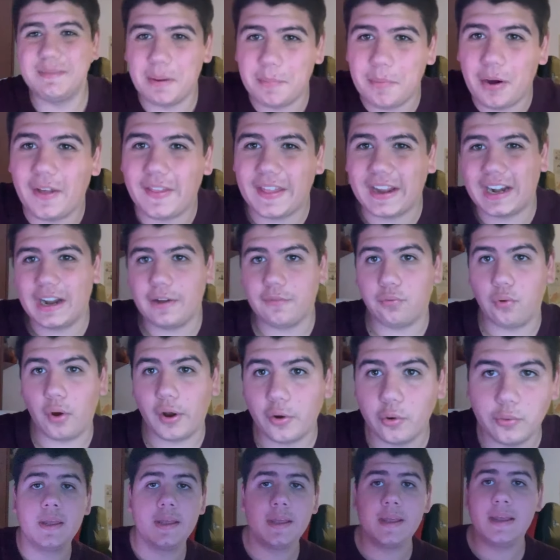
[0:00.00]
vamos a darle a
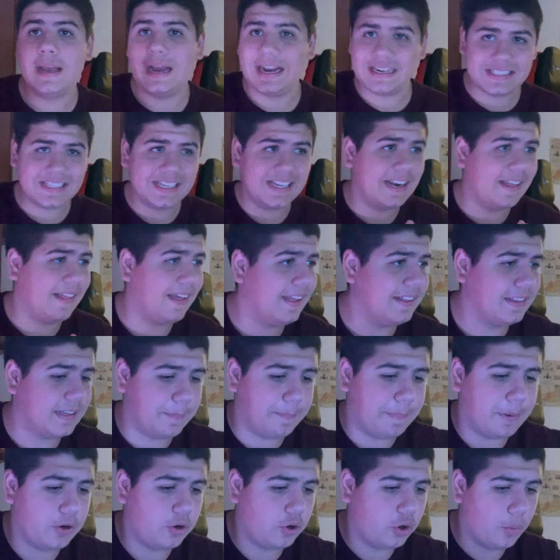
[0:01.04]
fuego. Así que nada, gente,
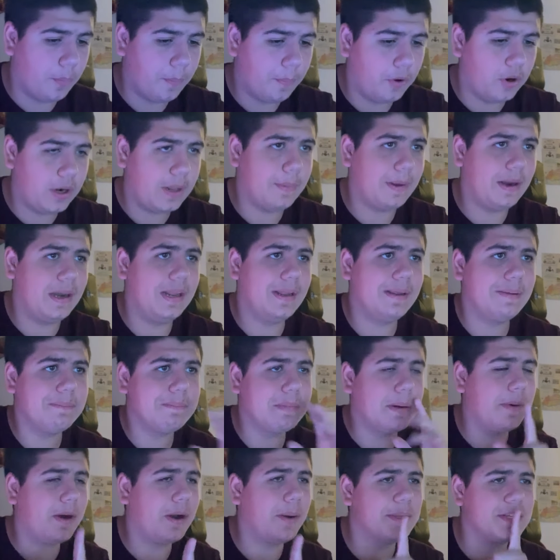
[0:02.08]
espero que os mole, ¿vale?
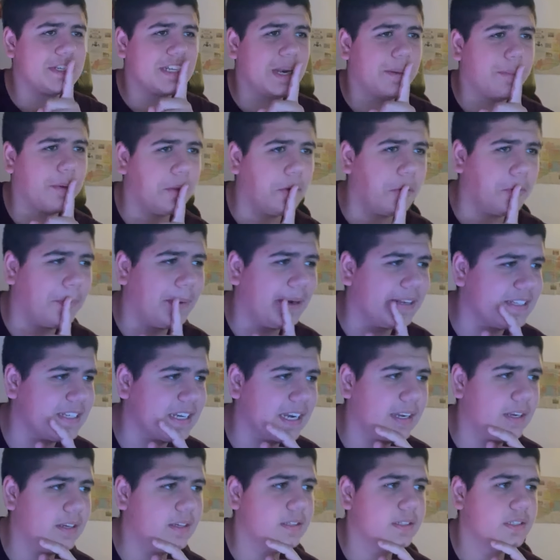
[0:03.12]
Vamos a ver si la podemos ver
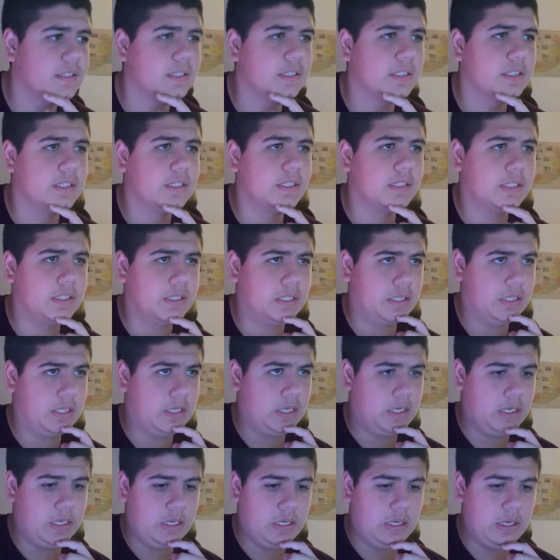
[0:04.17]
ya.
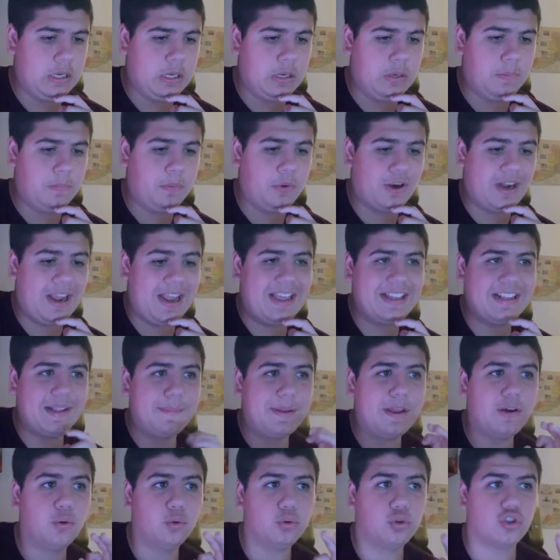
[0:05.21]
Porque es que
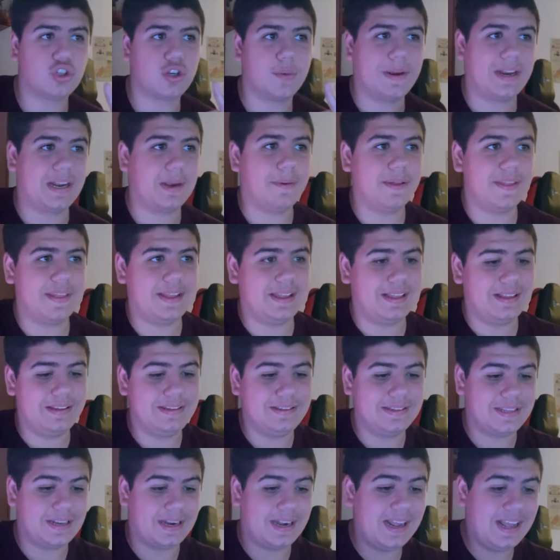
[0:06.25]
también justo se me acaba de ir en
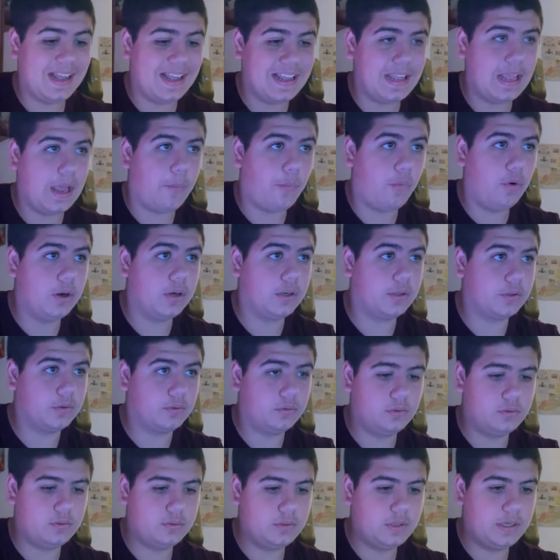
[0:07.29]
internet y ha vuelto.
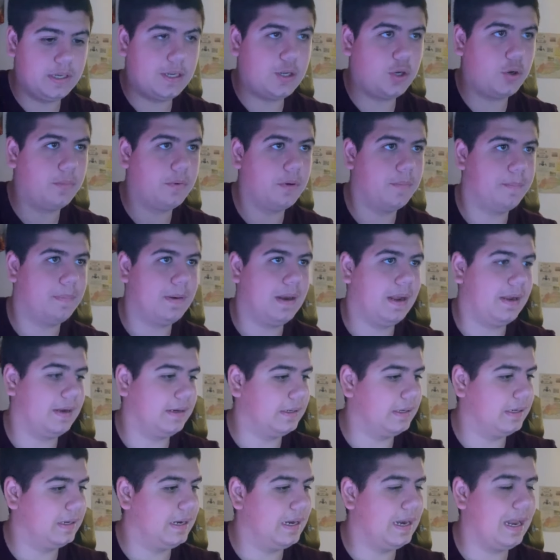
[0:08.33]
Es como en
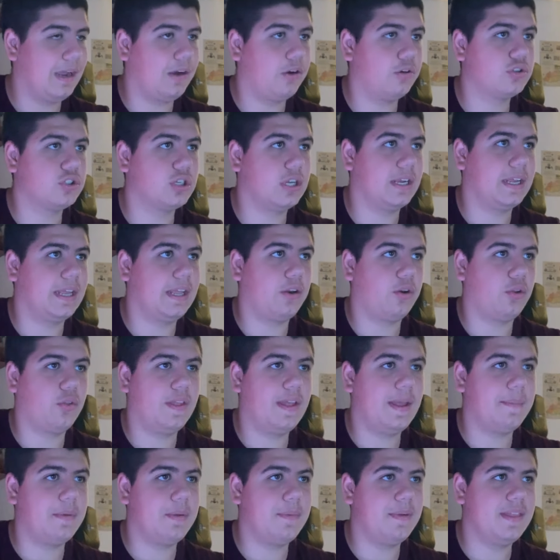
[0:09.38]
plan, la cosa que
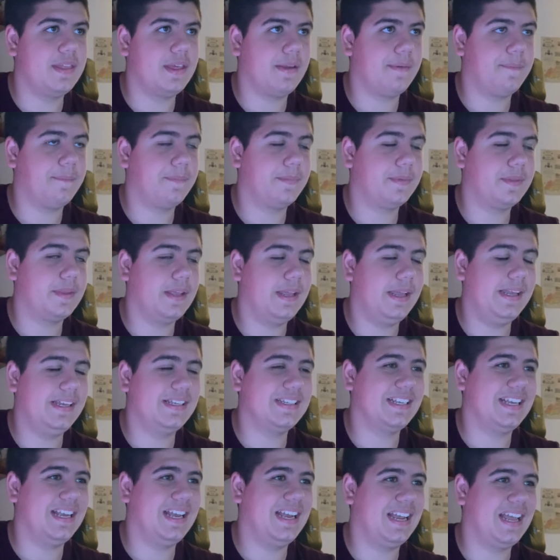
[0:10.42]
rodea mi vida
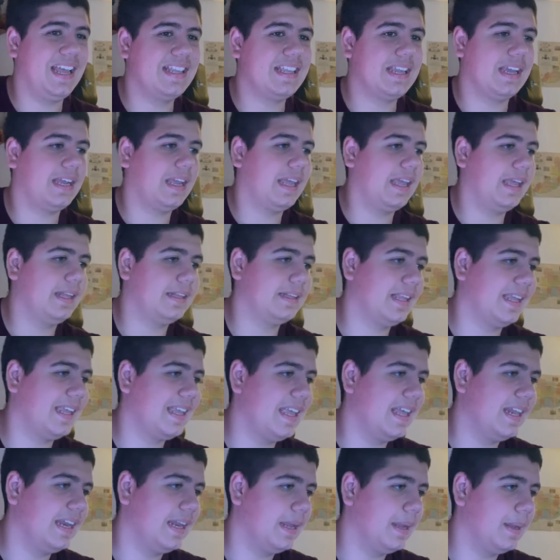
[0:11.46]
es aquella que te
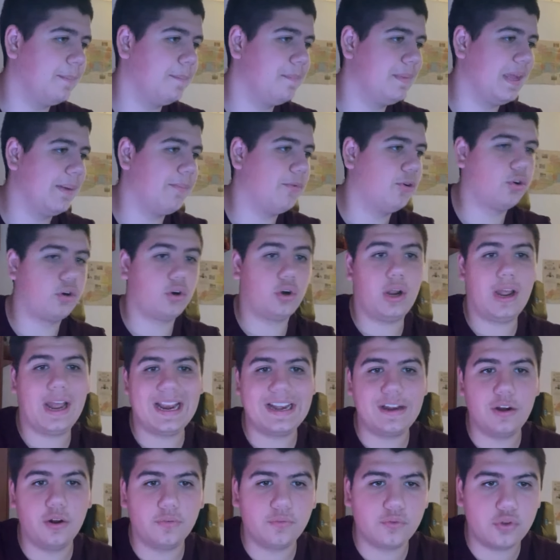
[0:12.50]
quiere, mi amor,
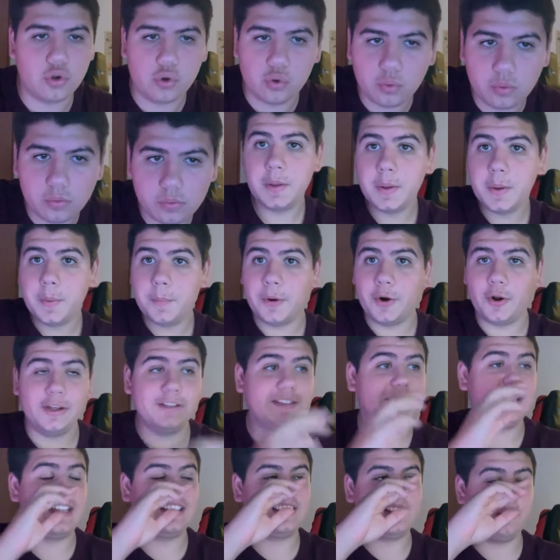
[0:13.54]
I love you. Bueno,
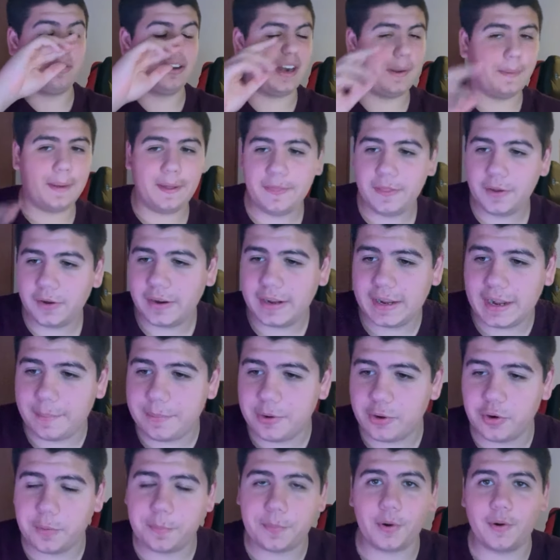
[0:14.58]
gente, ya estamos grabando. Eh,
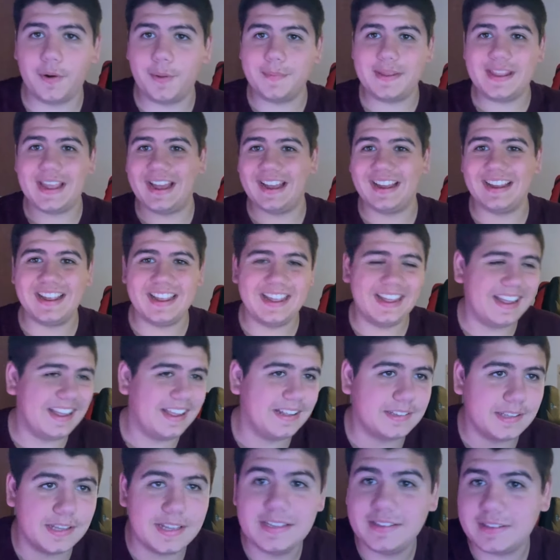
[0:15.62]
había unos problemillas
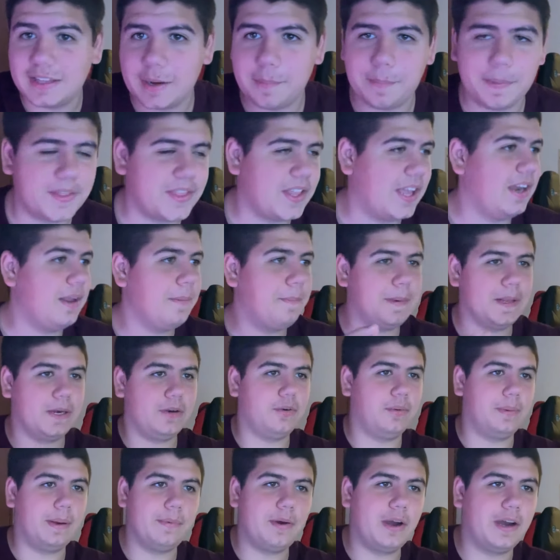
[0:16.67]
eh, interespaciales,
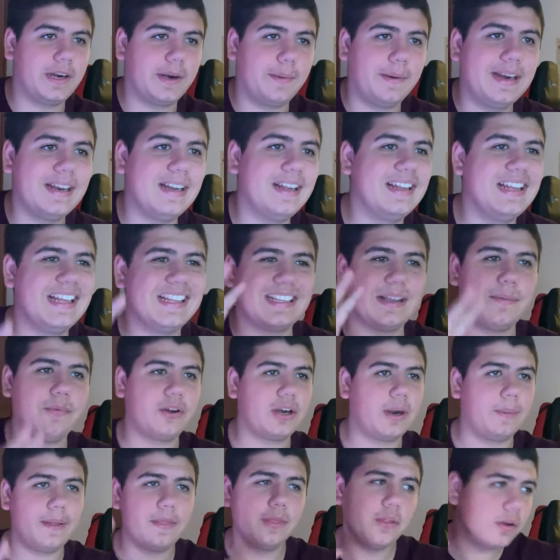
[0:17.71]
pero vamos a grabar. Estamos
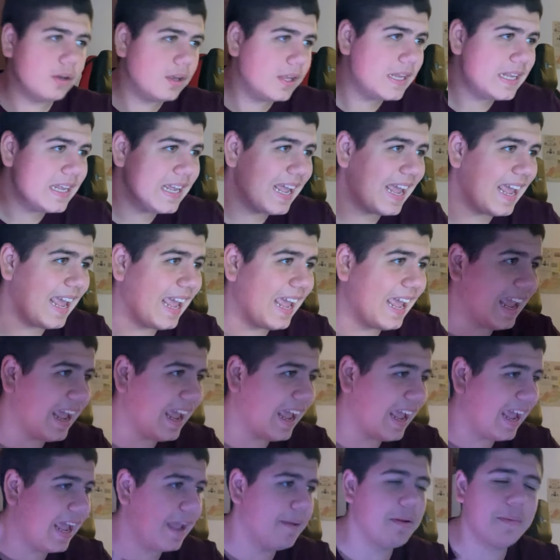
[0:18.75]
grabando.
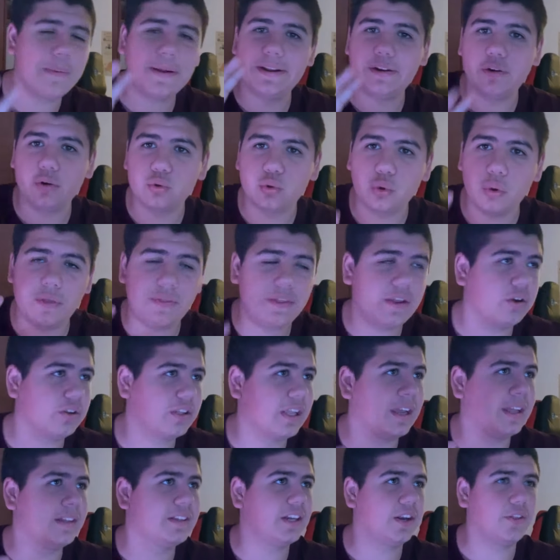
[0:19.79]
Eh, everybody go to the
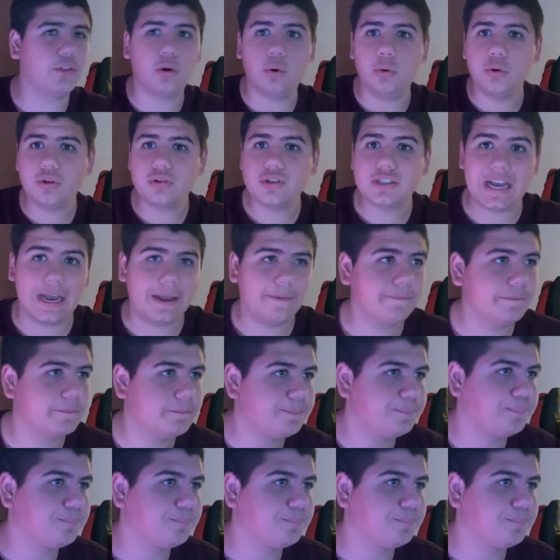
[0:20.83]
discoteca en 3, 2, 1, ya.